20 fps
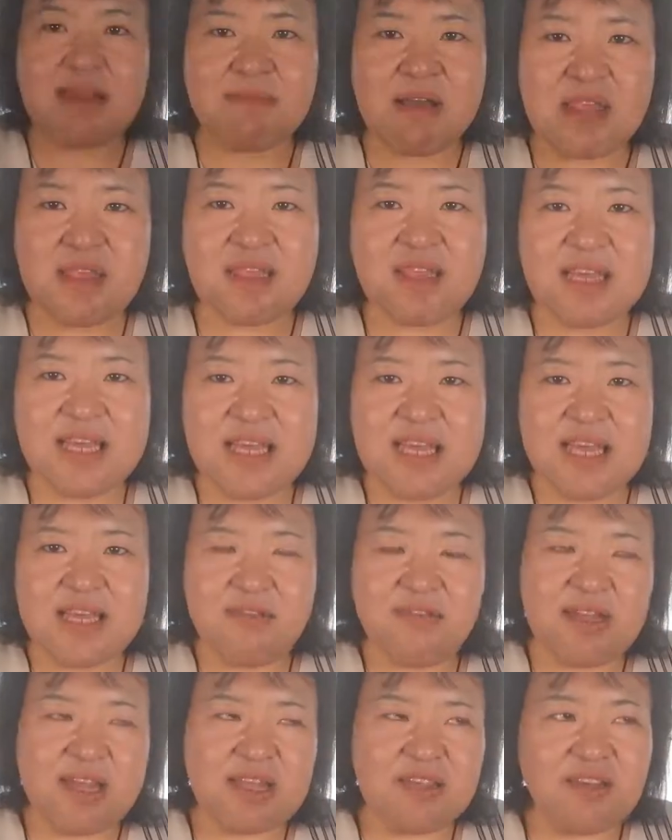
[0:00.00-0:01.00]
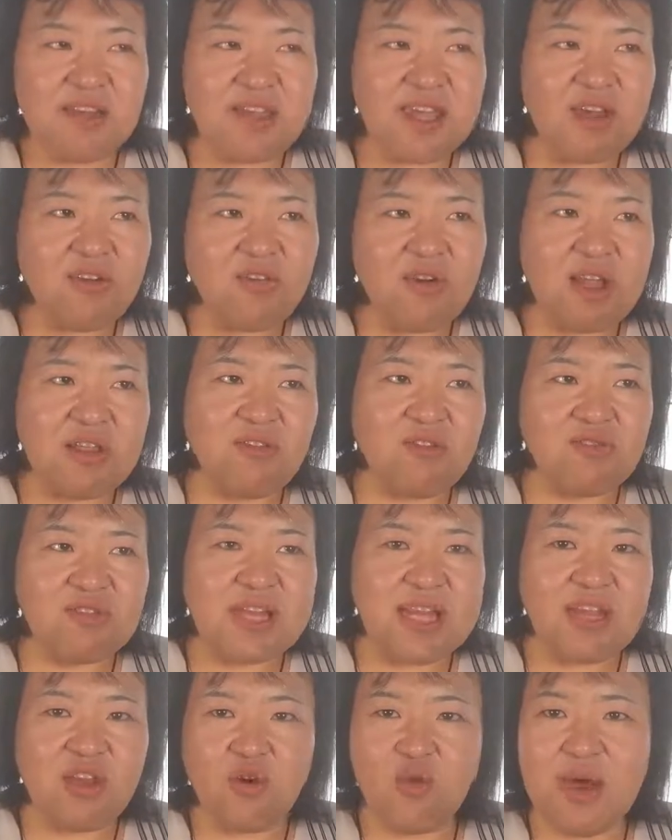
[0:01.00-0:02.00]
いあります。私は結構あの、
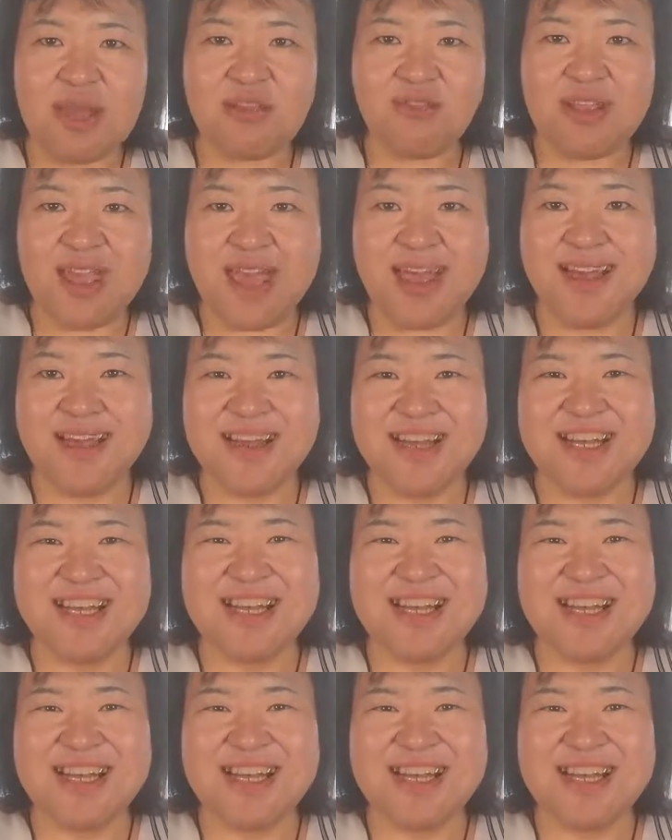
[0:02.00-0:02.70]
たり弱いので